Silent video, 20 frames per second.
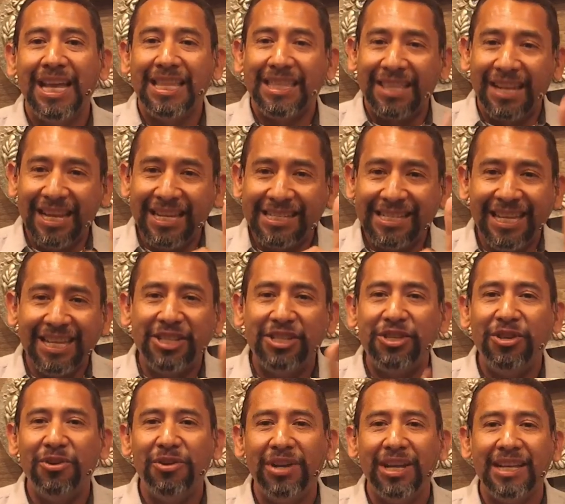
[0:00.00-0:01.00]
Tres
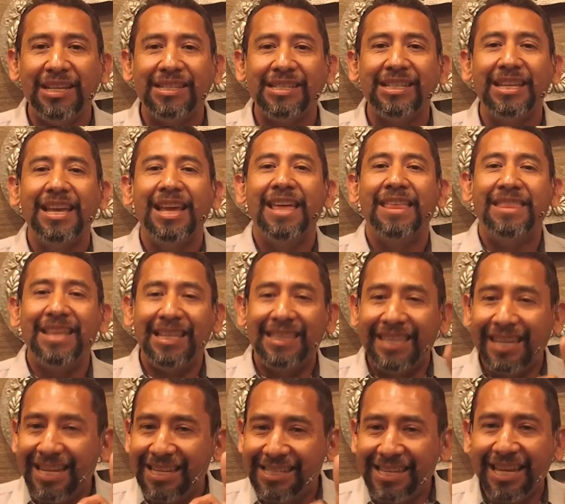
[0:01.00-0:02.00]
lecciones de
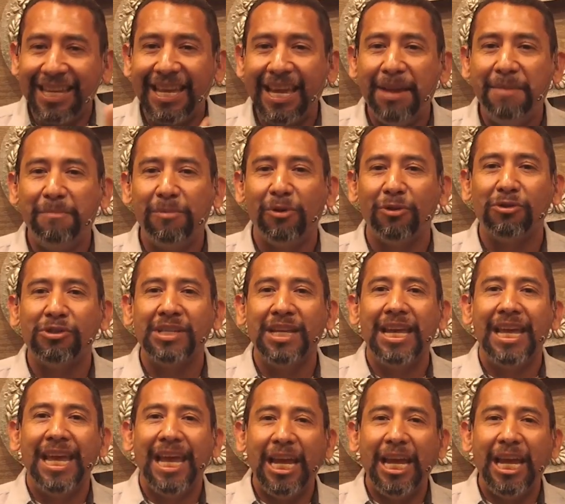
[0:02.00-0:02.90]
tres ejemplos.